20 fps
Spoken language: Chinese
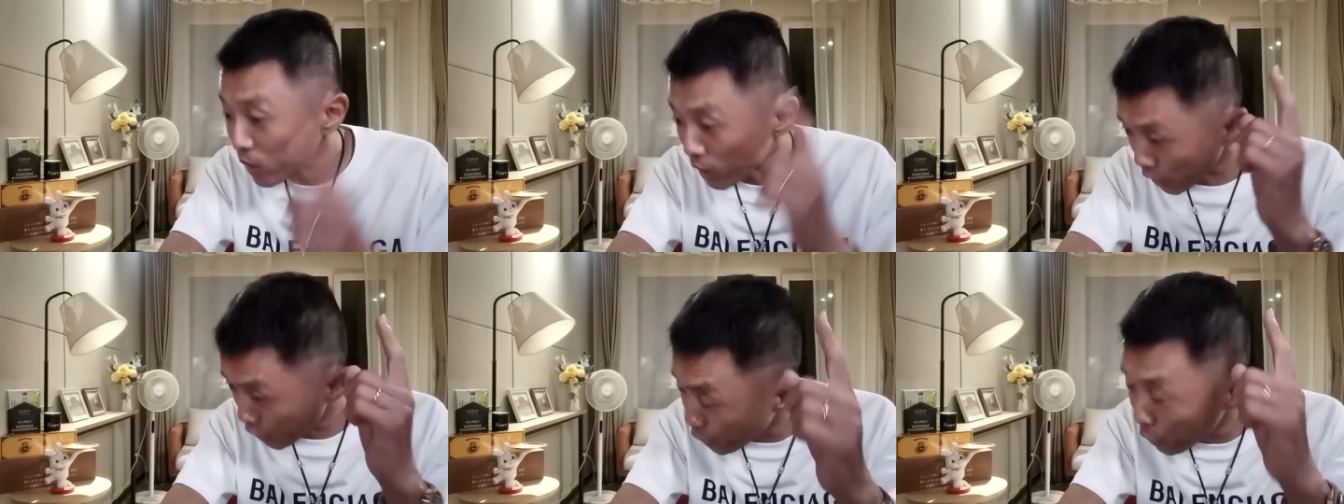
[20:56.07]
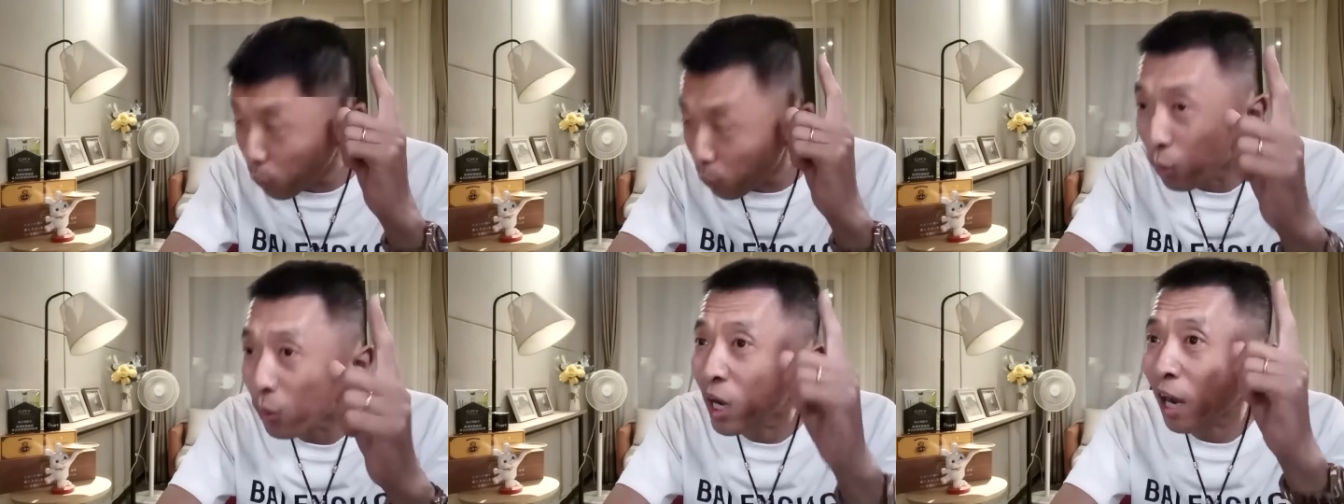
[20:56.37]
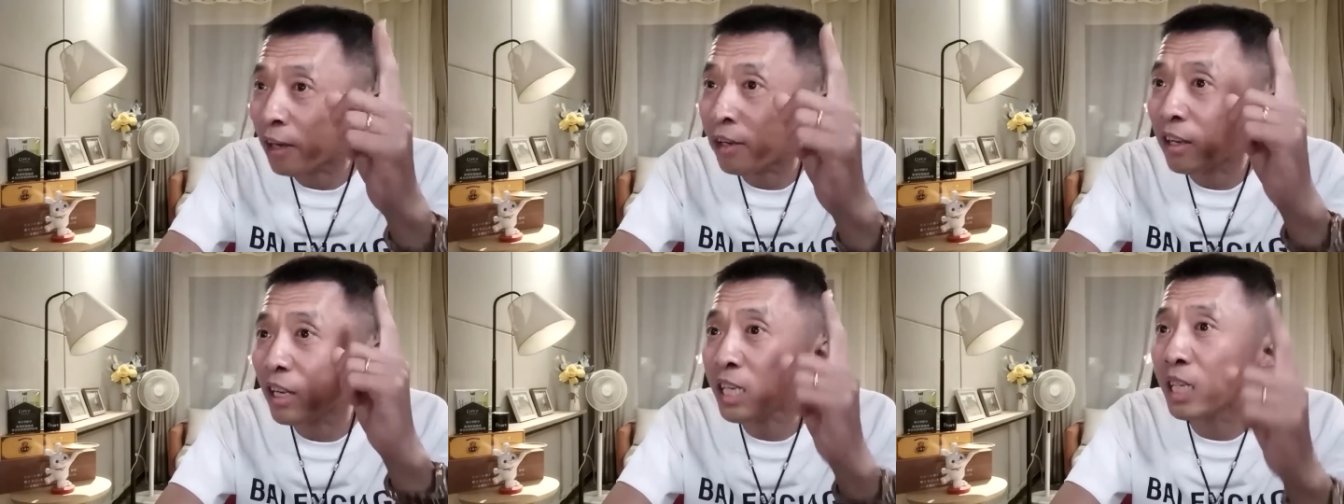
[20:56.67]
就
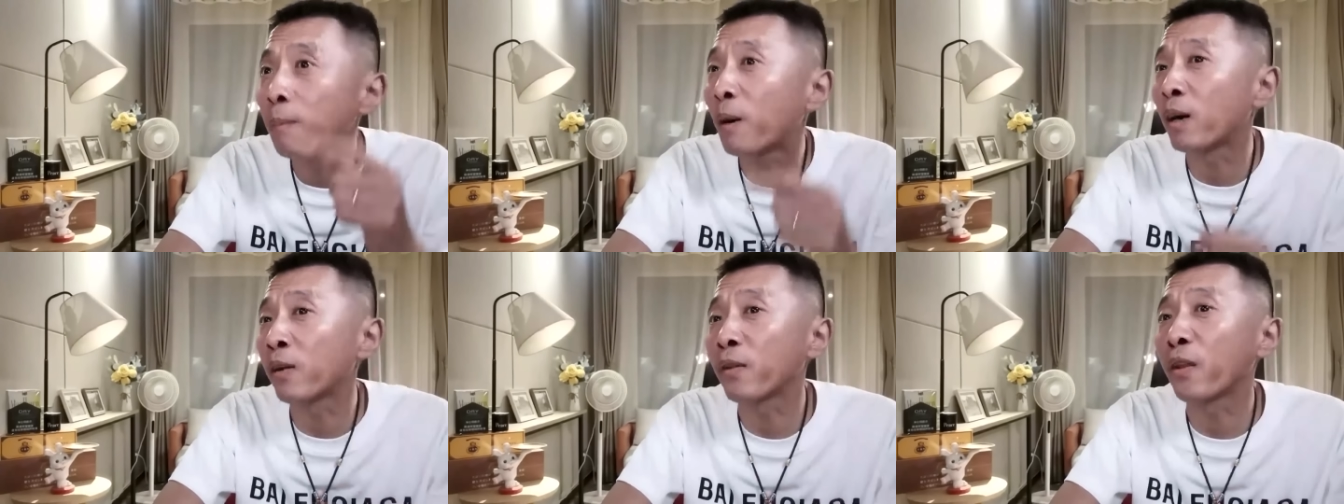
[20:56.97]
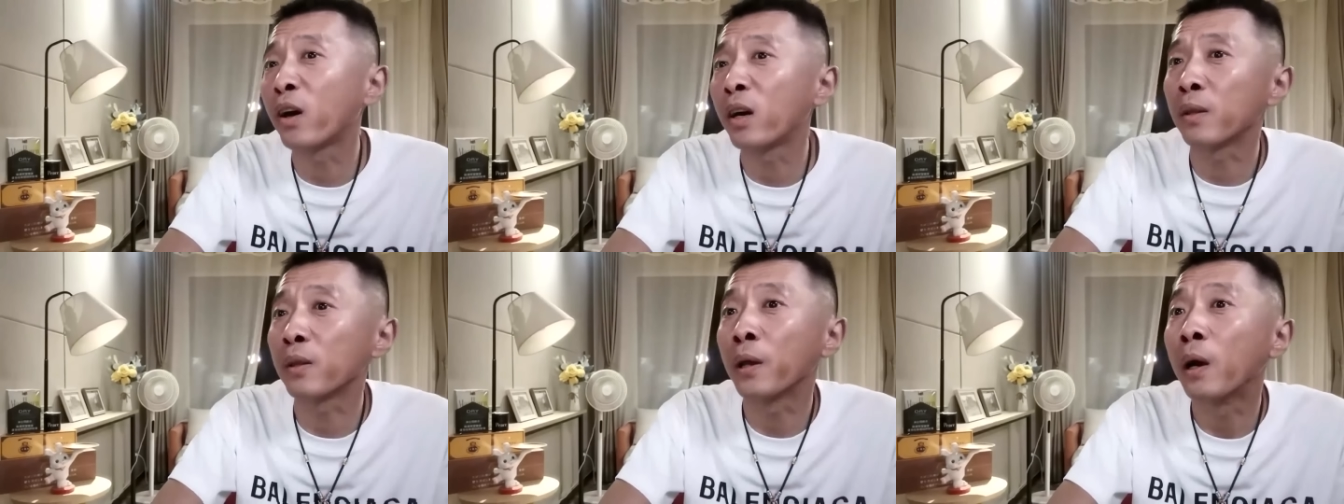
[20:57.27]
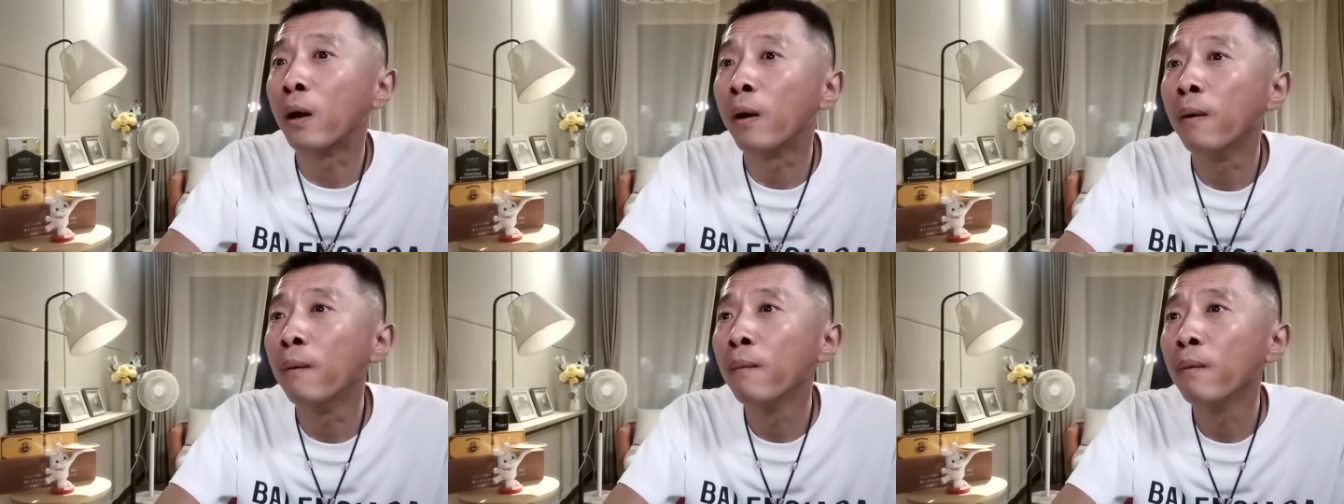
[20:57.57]
干这一把大的。
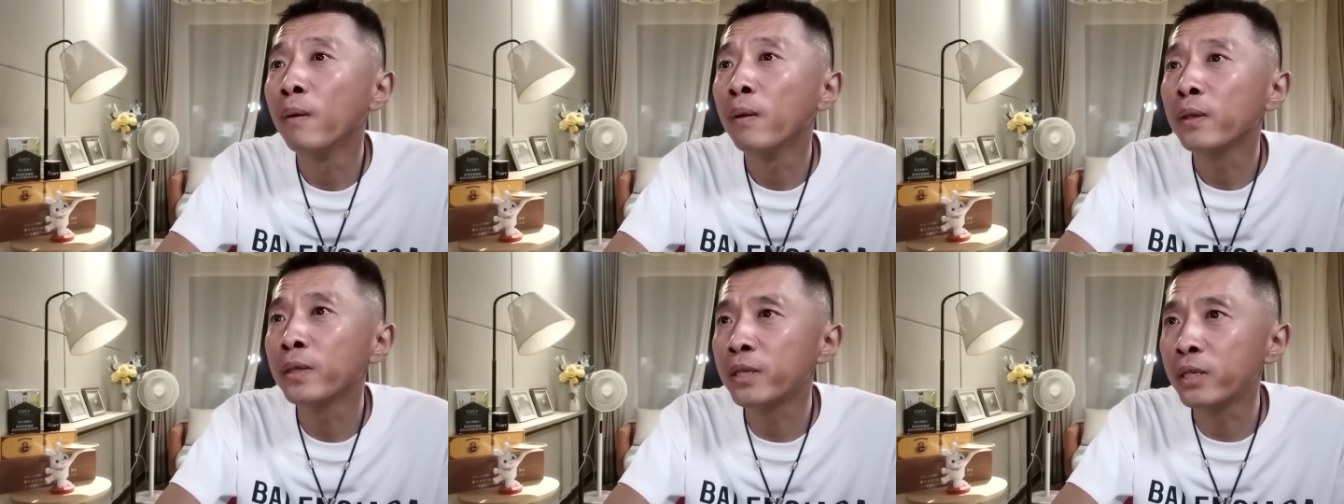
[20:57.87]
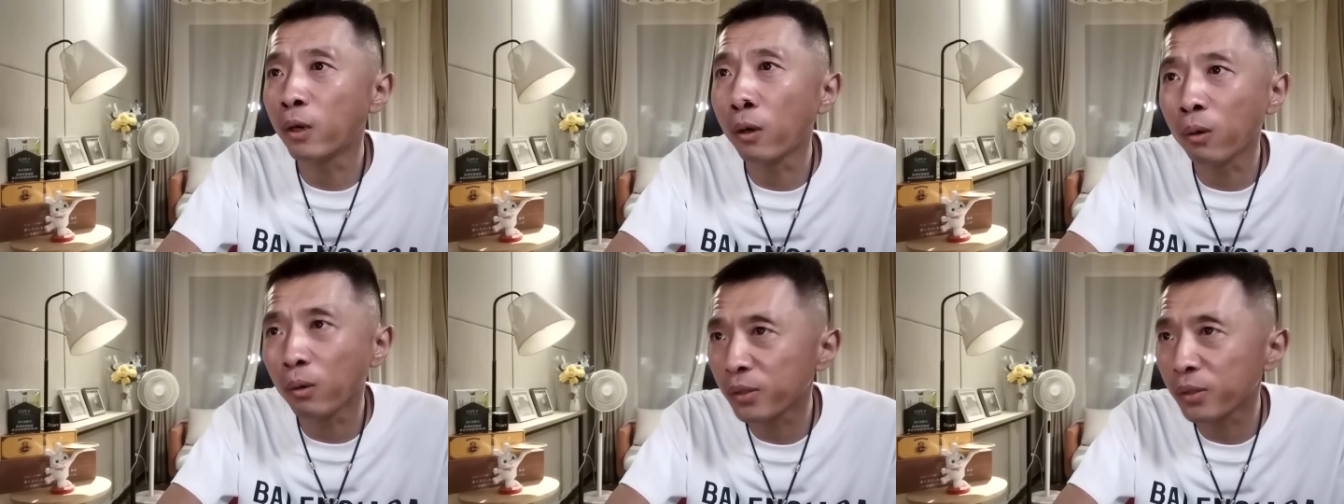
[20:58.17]
以后